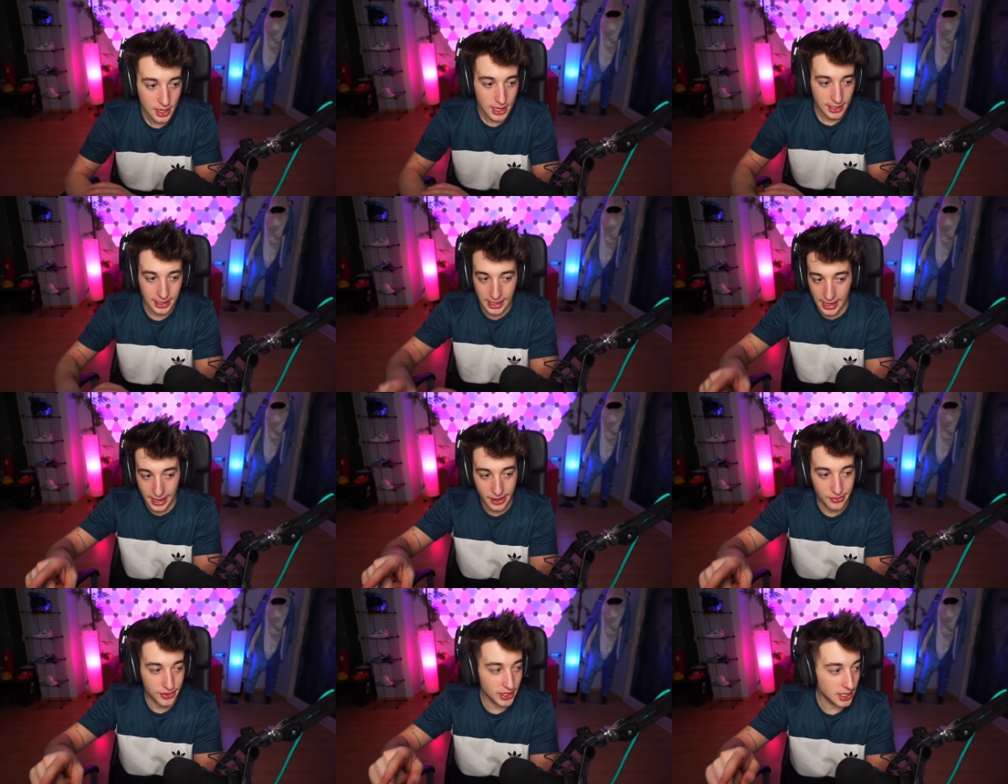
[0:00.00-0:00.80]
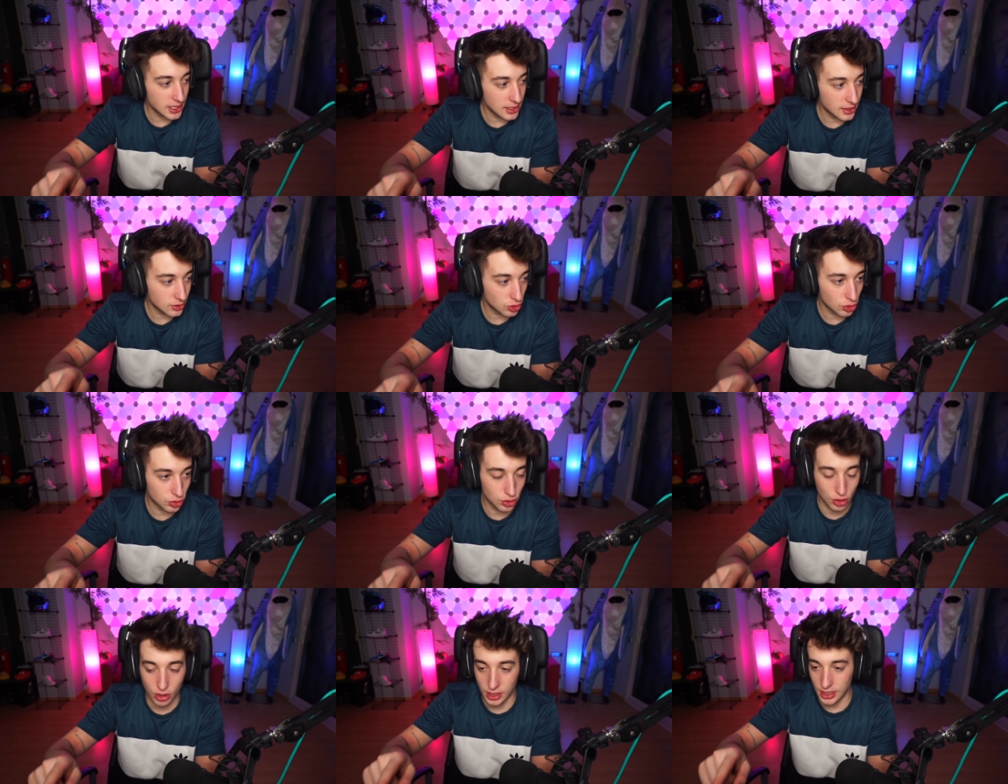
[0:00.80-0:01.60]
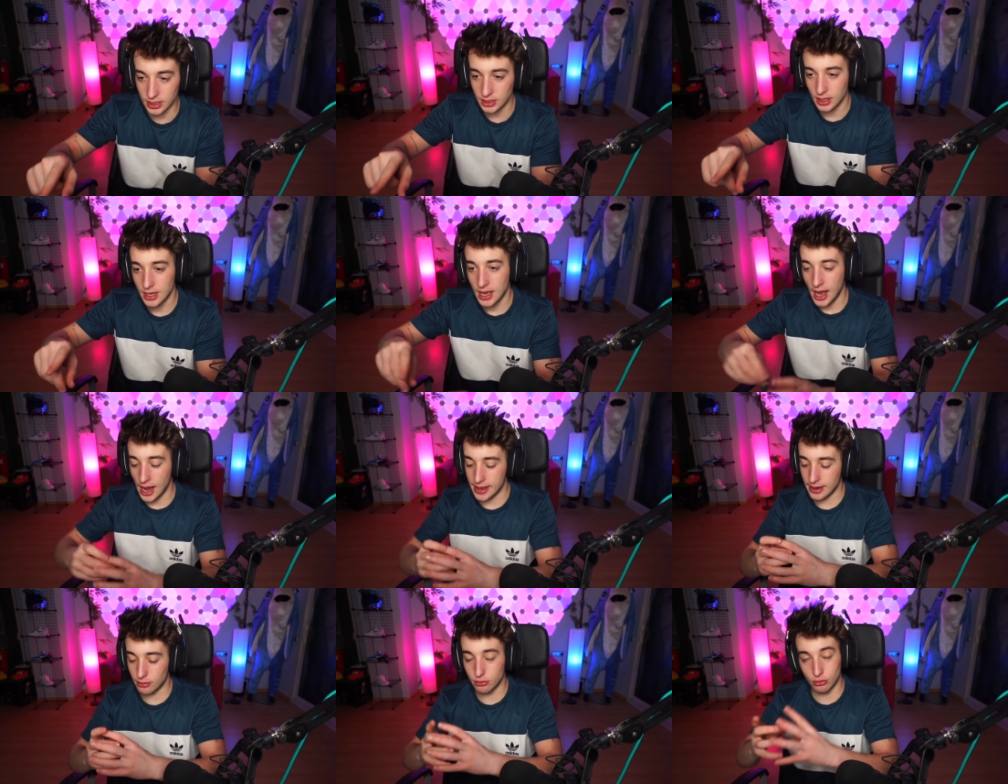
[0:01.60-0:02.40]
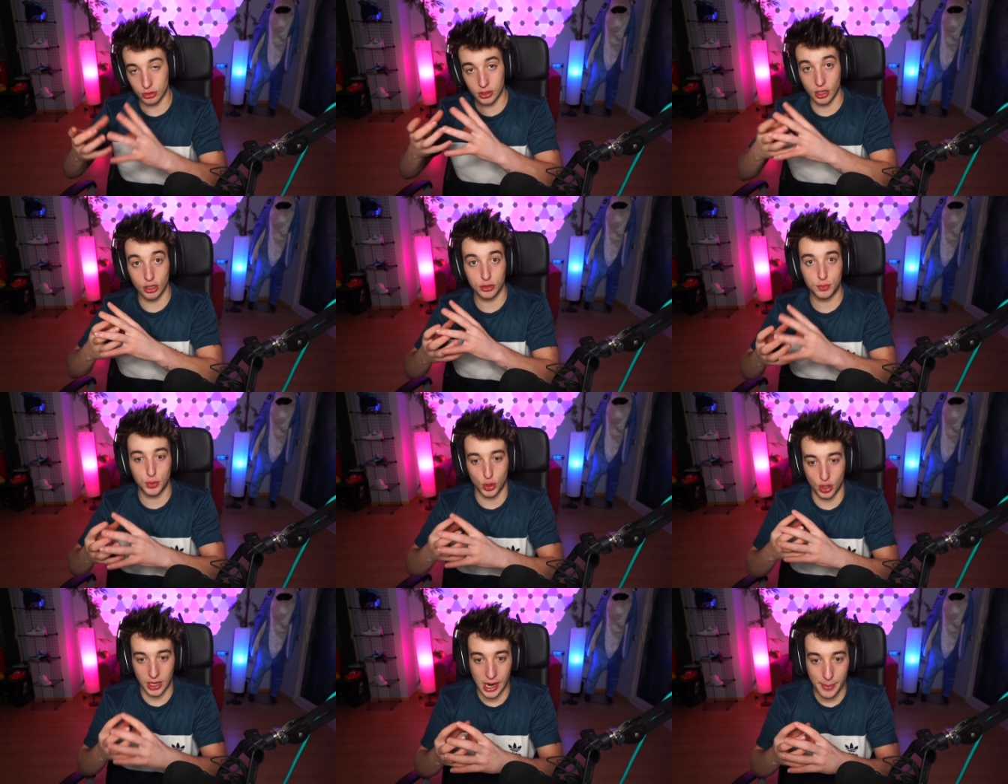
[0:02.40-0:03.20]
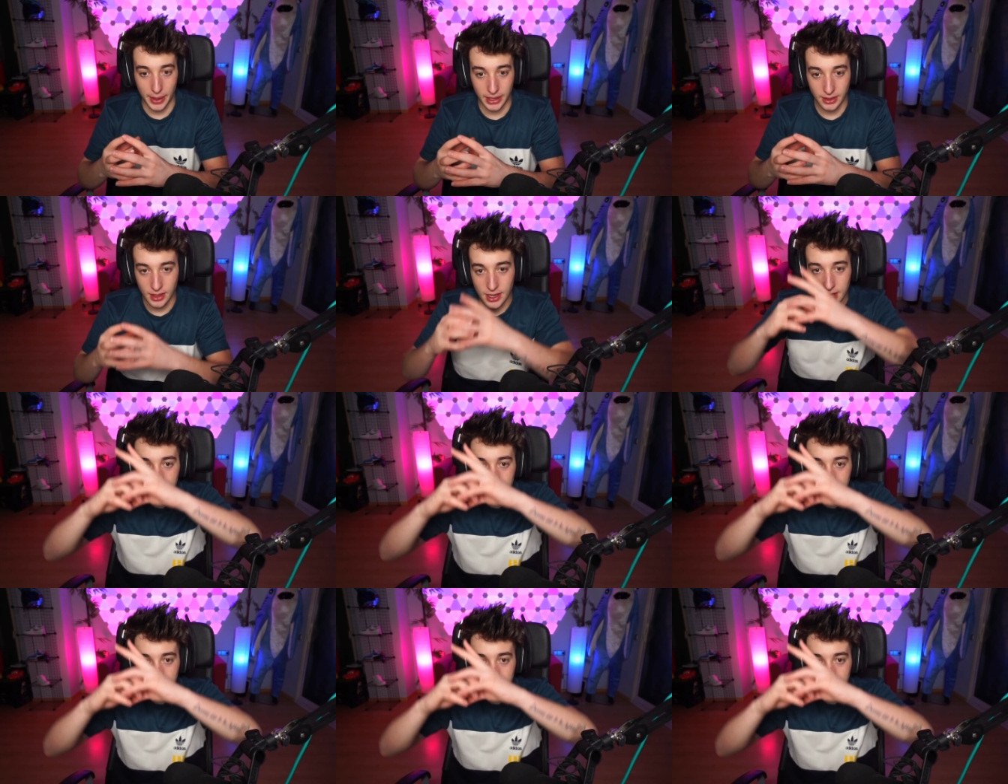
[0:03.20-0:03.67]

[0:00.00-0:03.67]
Que la gente que tiene esos drones, hay algunos que los programan